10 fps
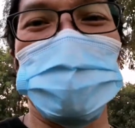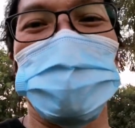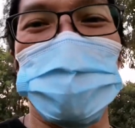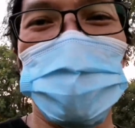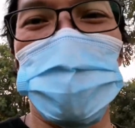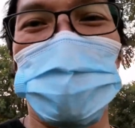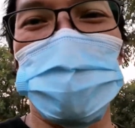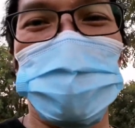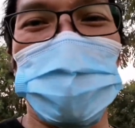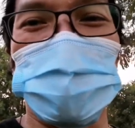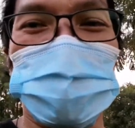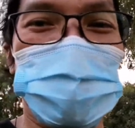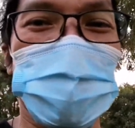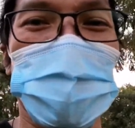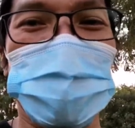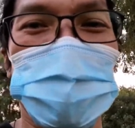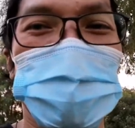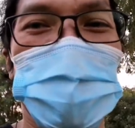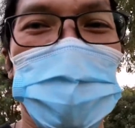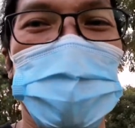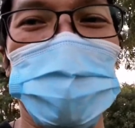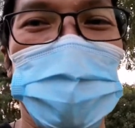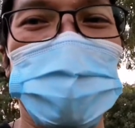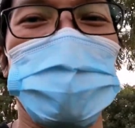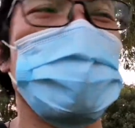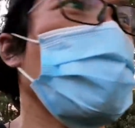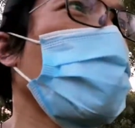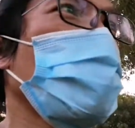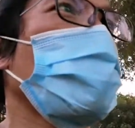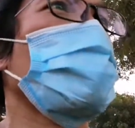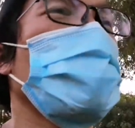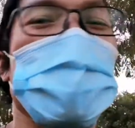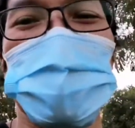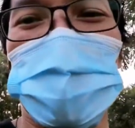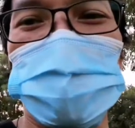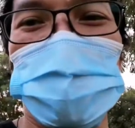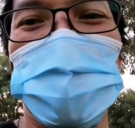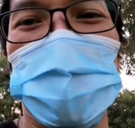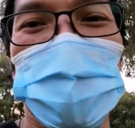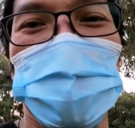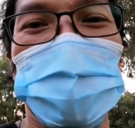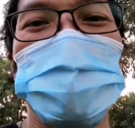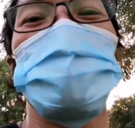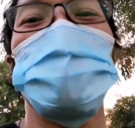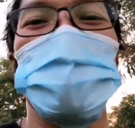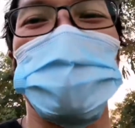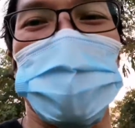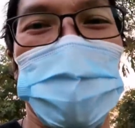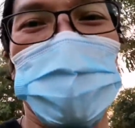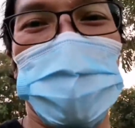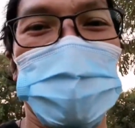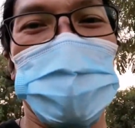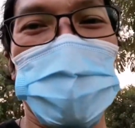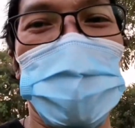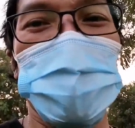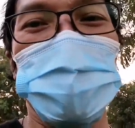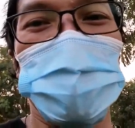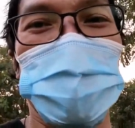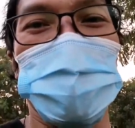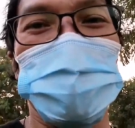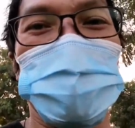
hindi malulutas kung wala tayong gagawin kung mananahimik lang tayo sa bahay kailangan may gagawin tayong